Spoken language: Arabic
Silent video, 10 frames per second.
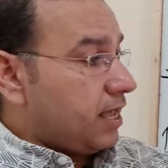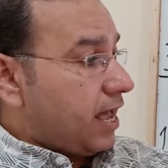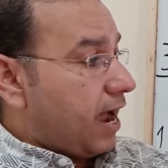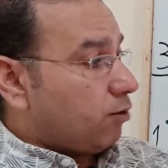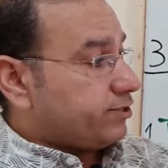
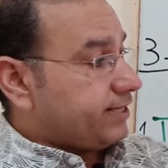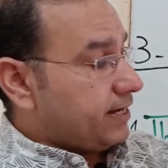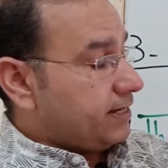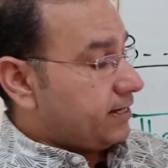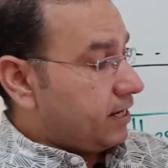
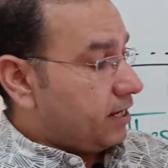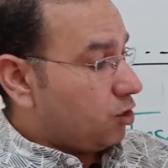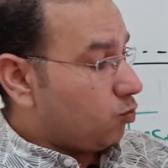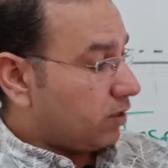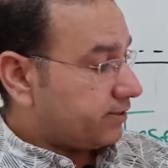عاوزين
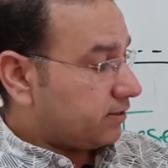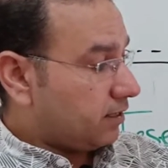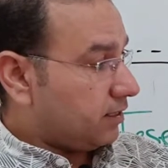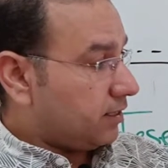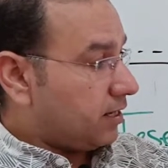
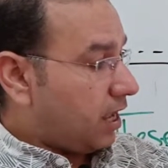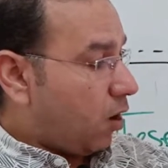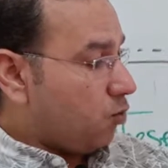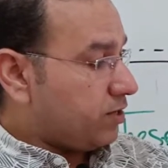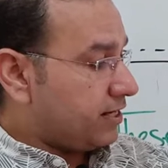نوصل
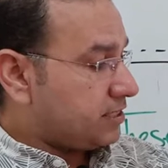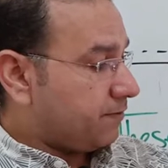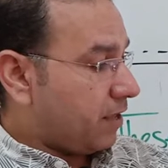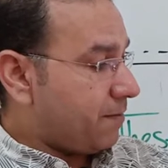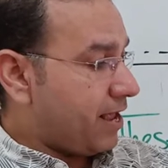او نكتب
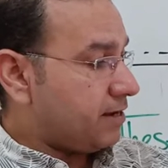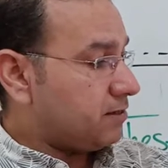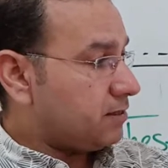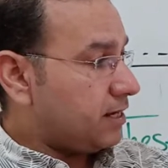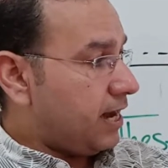كمان
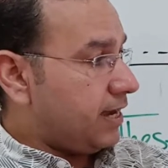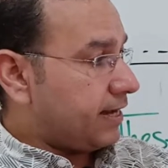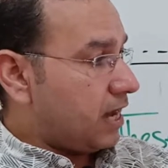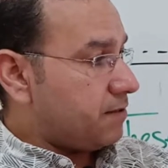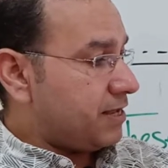
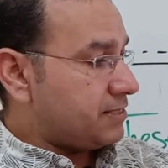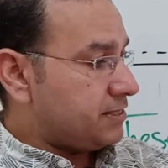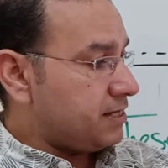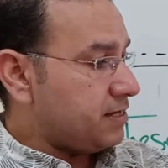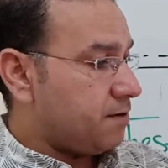الكلمات
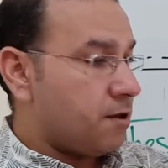دي